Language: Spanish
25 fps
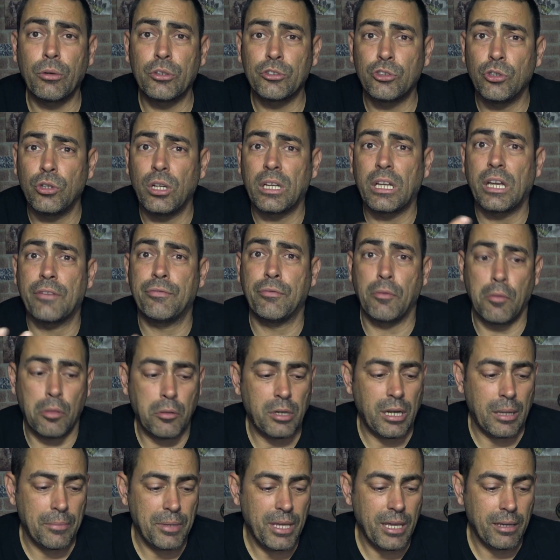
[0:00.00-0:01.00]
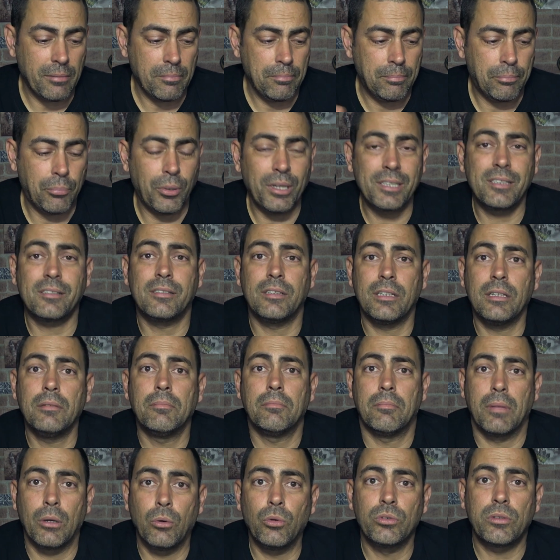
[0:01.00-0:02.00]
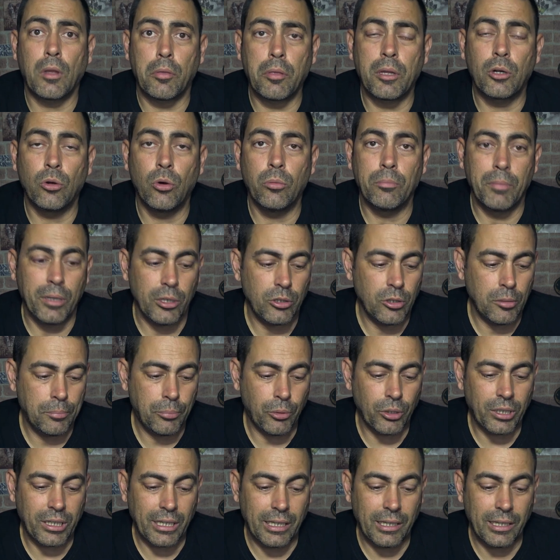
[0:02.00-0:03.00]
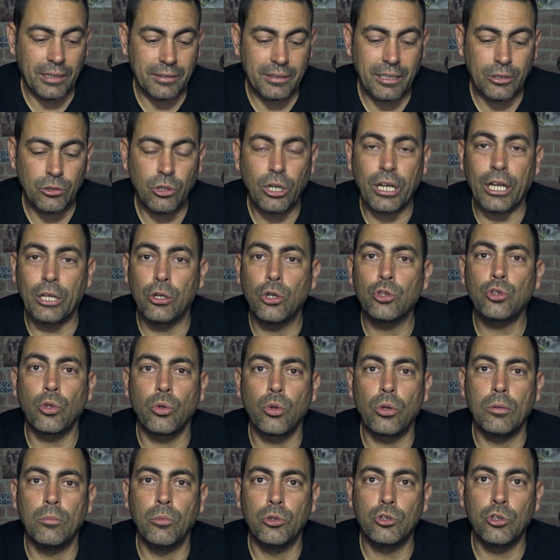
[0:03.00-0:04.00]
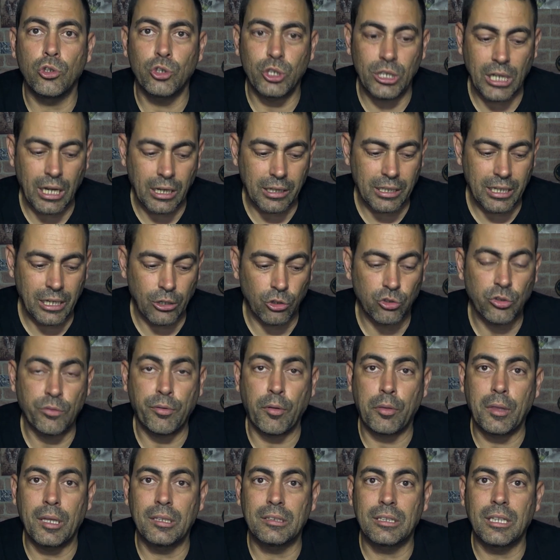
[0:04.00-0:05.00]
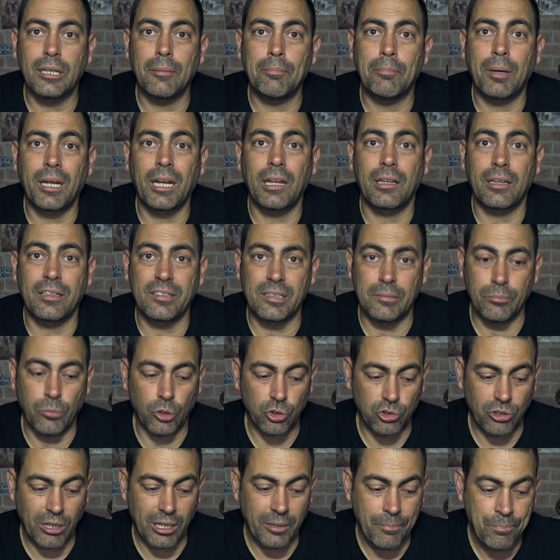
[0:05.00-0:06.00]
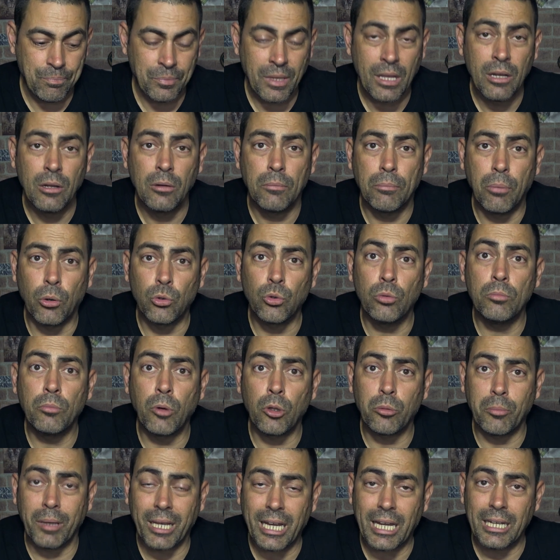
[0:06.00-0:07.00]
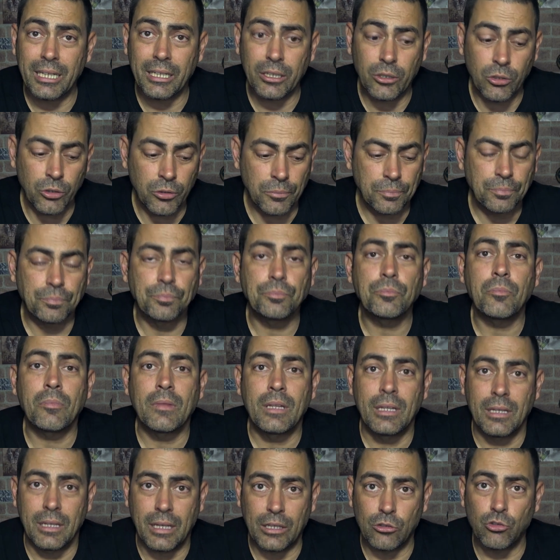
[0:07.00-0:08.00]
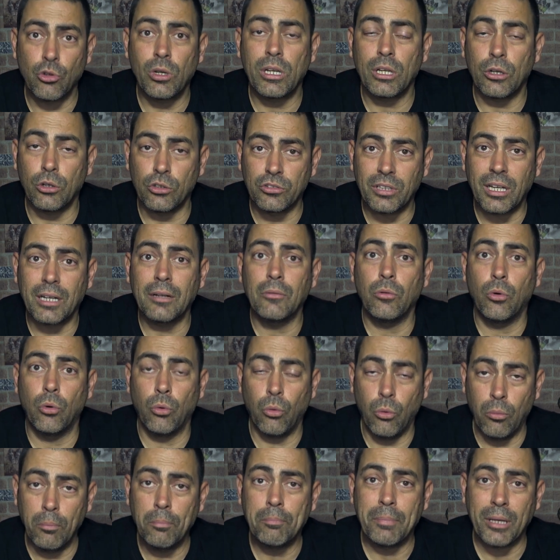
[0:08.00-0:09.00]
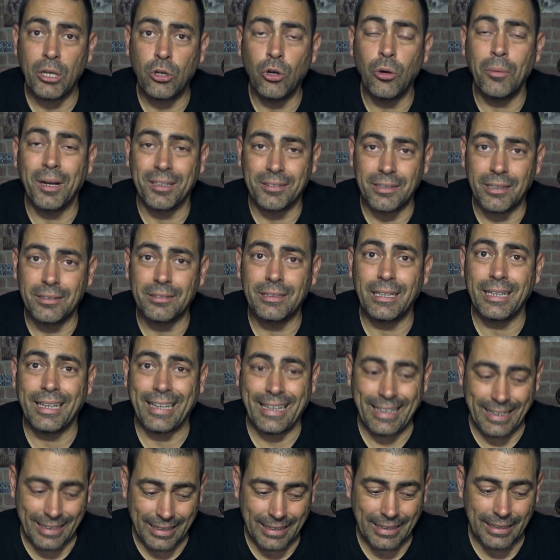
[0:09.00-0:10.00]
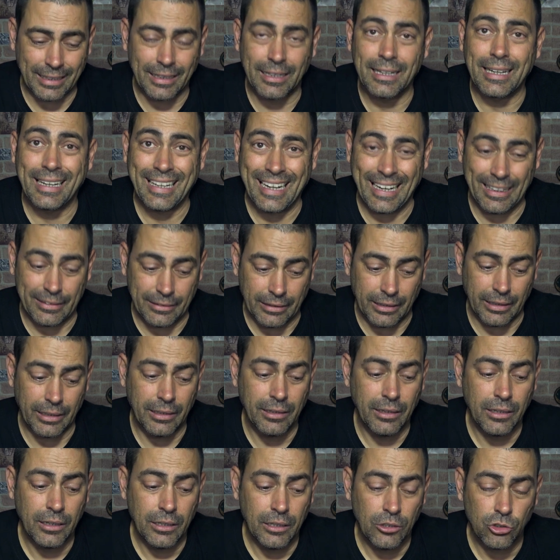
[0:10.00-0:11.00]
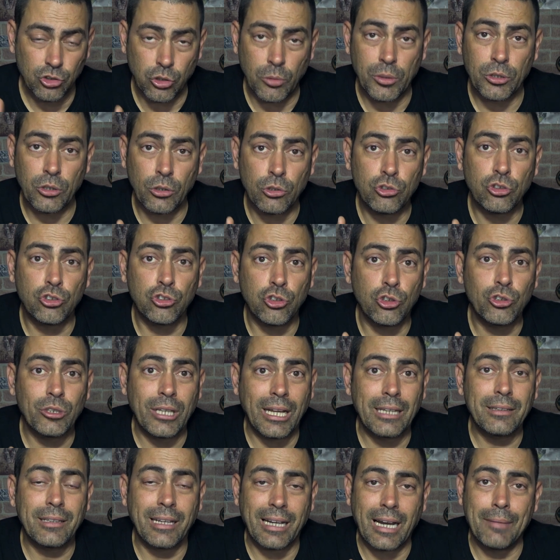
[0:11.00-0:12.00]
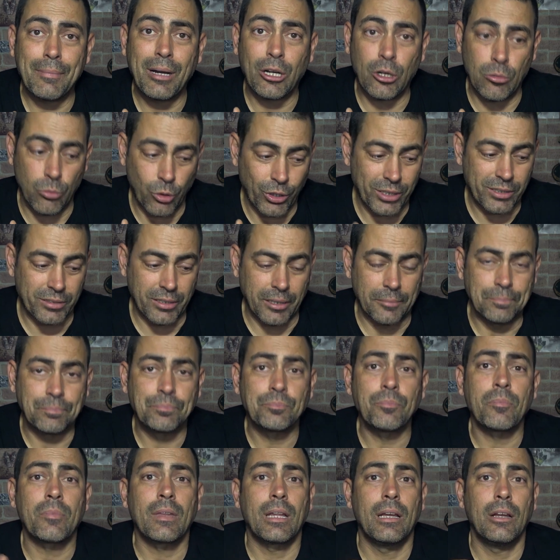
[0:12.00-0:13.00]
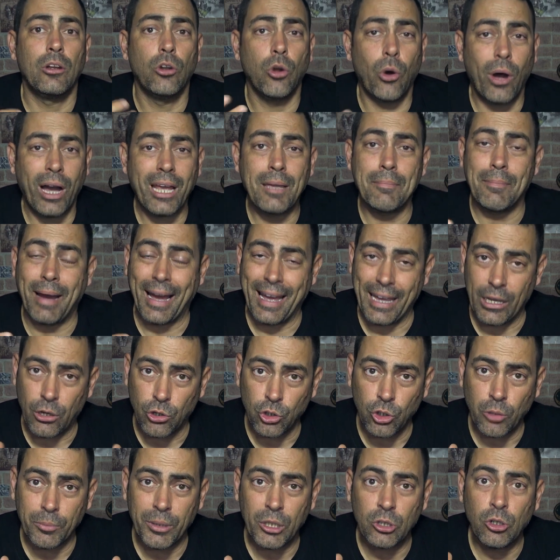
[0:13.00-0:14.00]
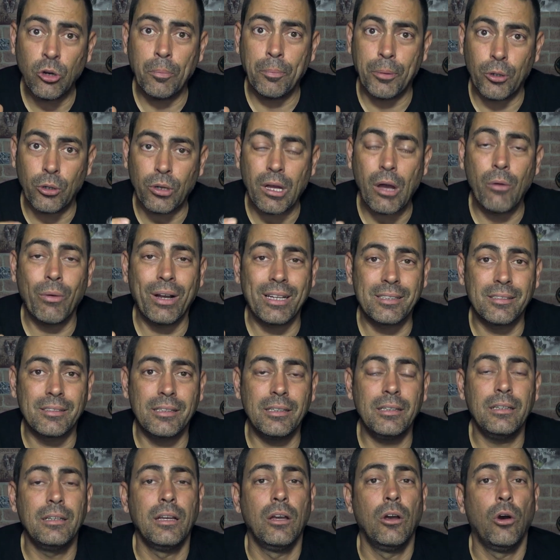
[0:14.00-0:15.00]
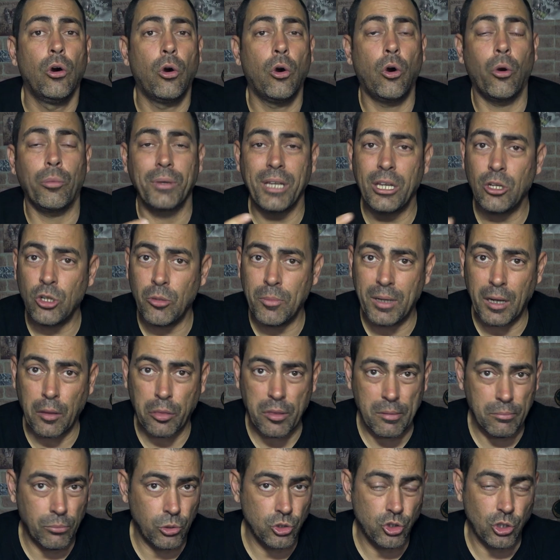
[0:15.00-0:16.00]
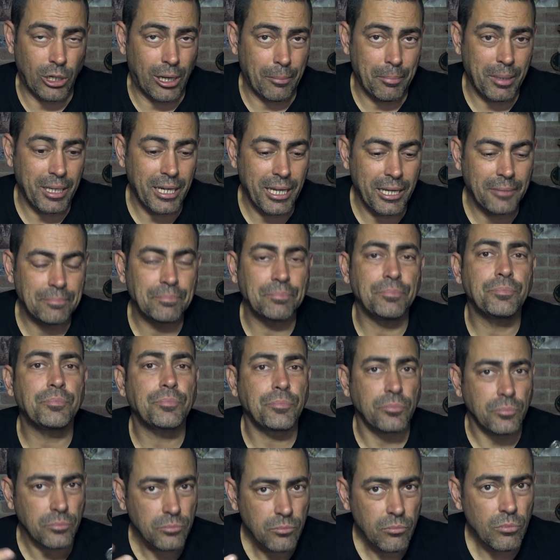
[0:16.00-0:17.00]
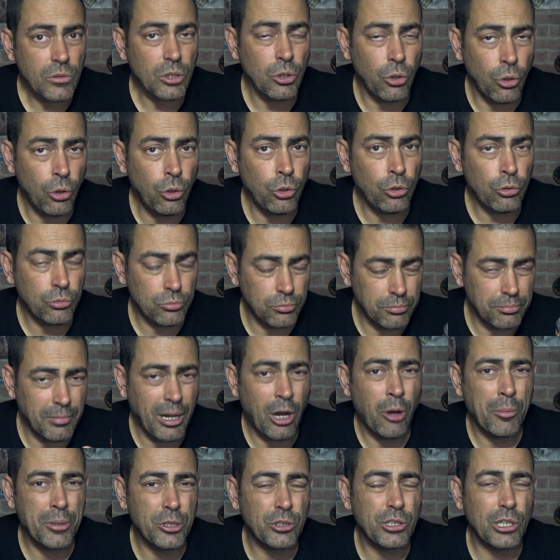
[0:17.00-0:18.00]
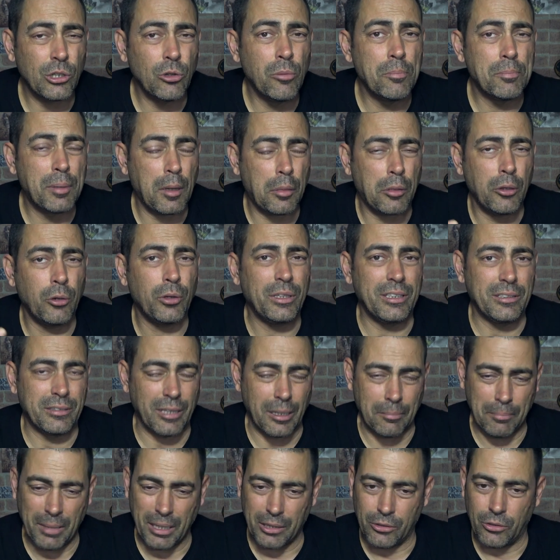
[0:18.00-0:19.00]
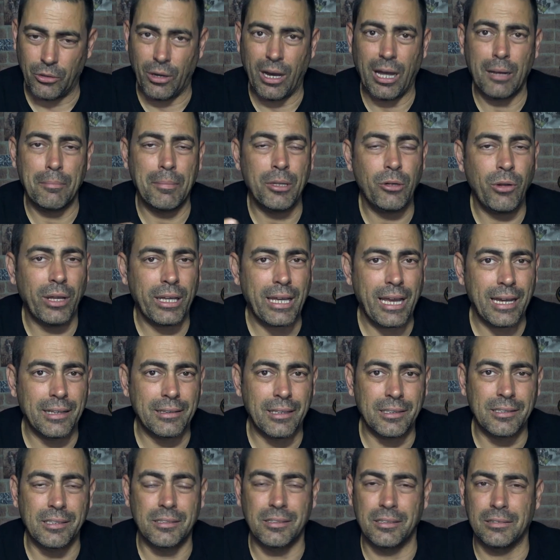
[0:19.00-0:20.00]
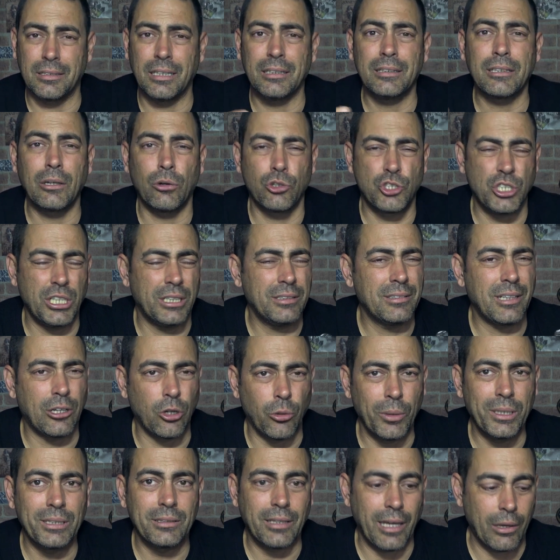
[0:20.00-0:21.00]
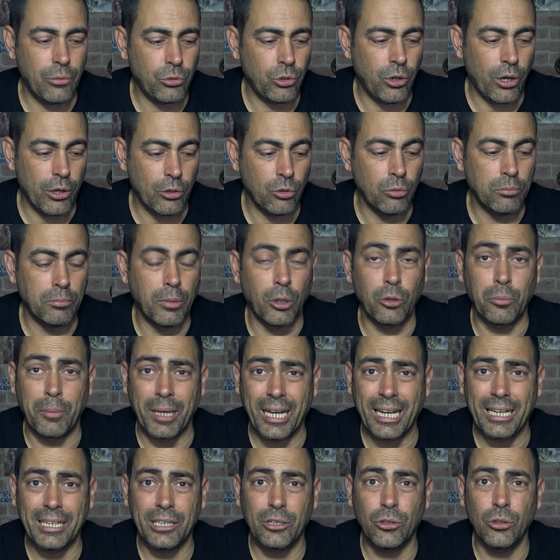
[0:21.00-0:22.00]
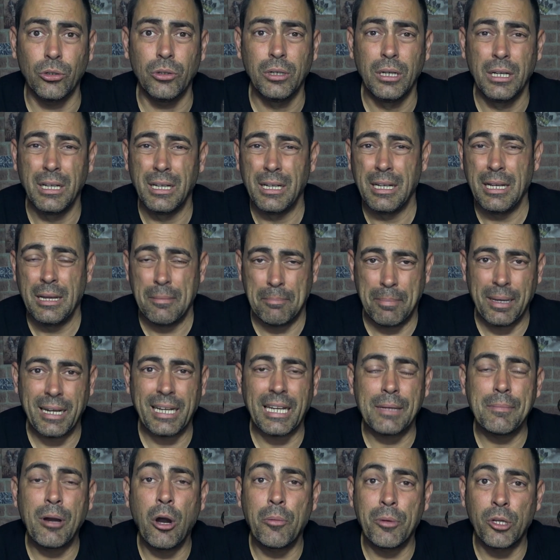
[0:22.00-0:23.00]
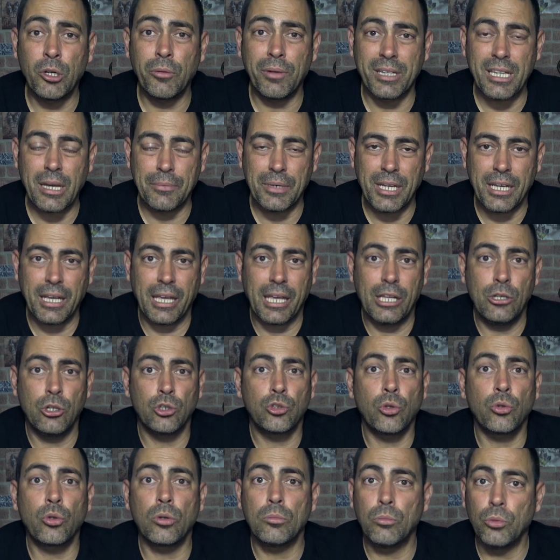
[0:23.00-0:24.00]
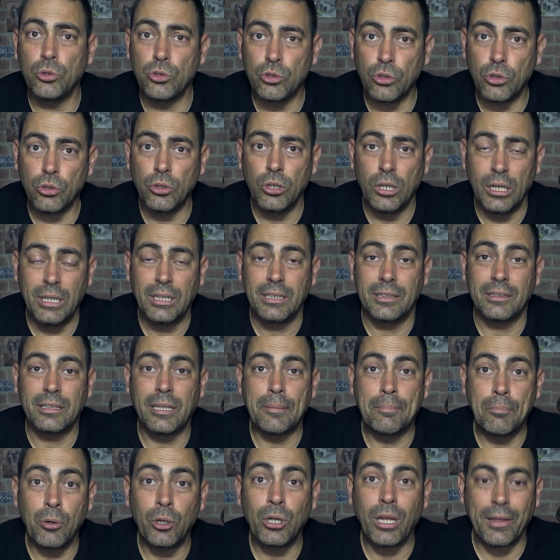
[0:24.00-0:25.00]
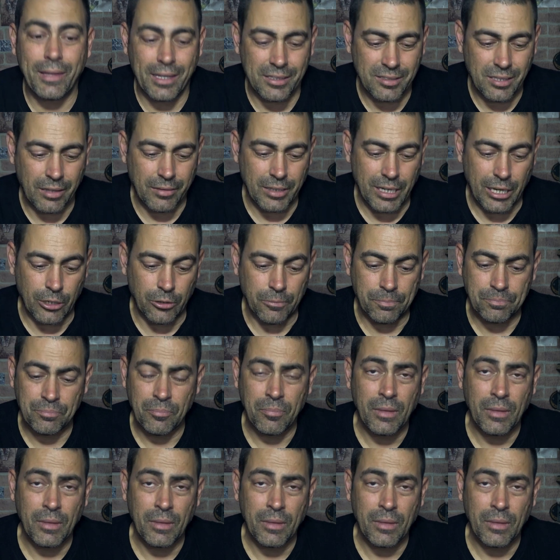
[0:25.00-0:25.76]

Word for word: cuestiones que funcione bien, pues sí, me gusta haceros un vídeo porque entiendo que no todo el mundo tiene el dinero suficiente para desembolsar por un mod mecánico que suelen costar un pico bastante mm, grande, sobre todo si son de alta gama como este. Los hay más económicos, pero que aún así o bien no merecen mucho la pena o más o menos tienen un precio intermedio. Al menos hay que gastarse 70, 80, 90 euros en un mod mecánico para que más o menos vaya bien y no todo el mundo dispone de ese dinero.